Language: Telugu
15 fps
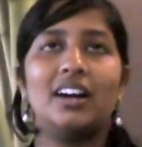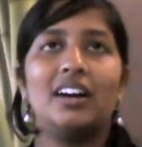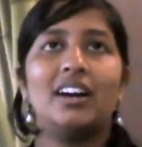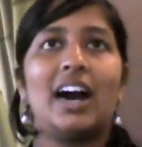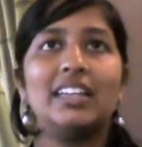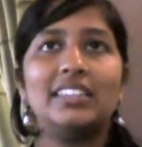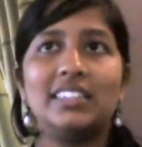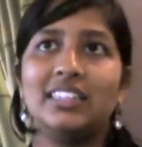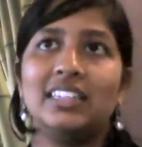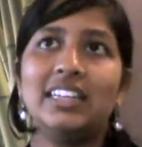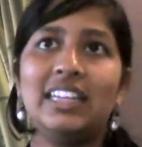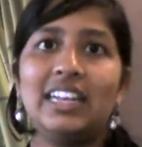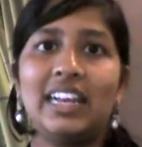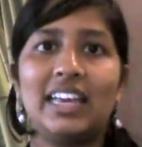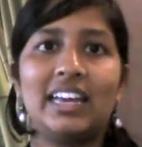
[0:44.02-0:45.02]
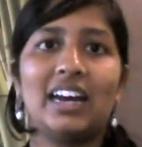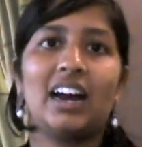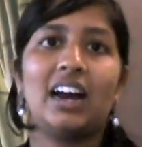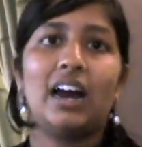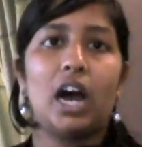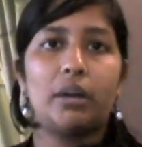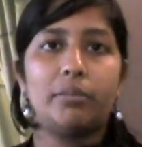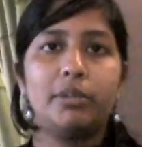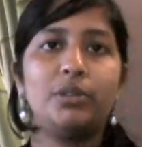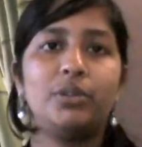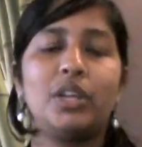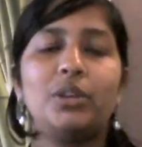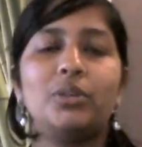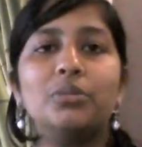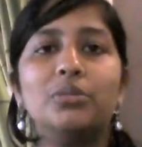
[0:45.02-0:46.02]
అతనిని లేక ఆమెను
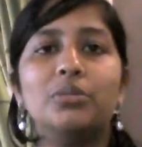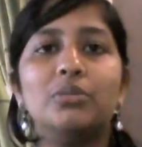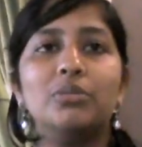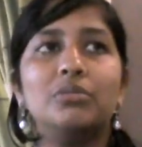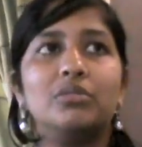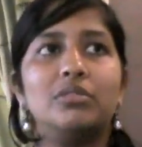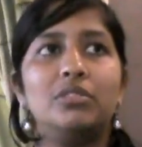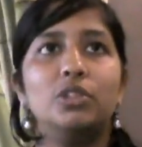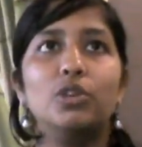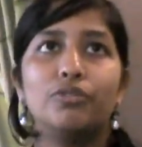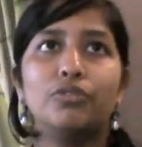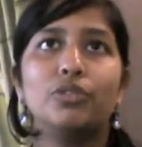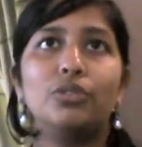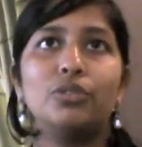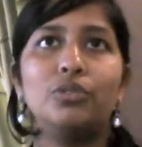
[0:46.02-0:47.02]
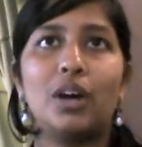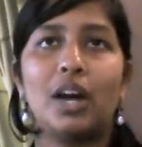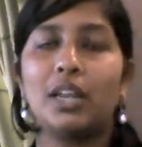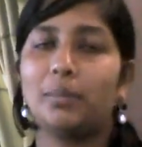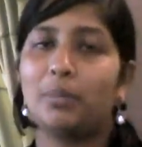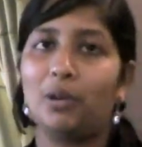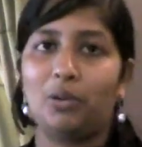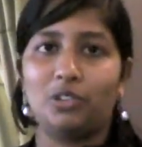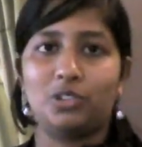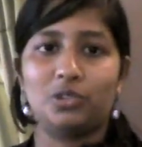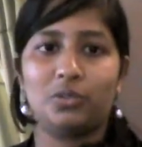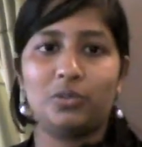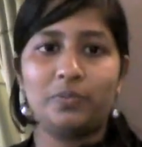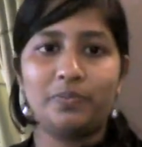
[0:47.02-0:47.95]
నేను నువ్వు అని పిలవచ్చు